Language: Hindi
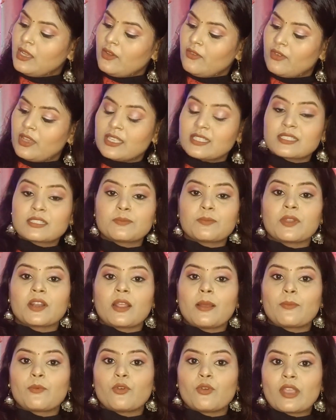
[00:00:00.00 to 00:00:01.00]
वेस्ट पर
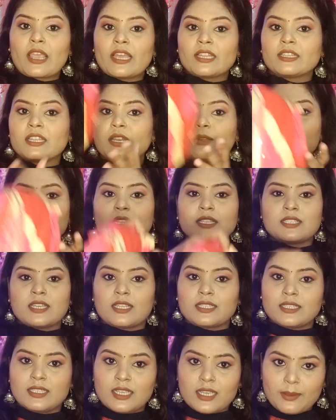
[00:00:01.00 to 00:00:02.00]
आपको गैदरिंग मिल
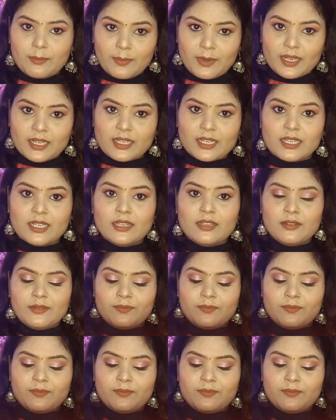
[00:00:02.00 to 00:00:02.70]
जाती है प्लेटेड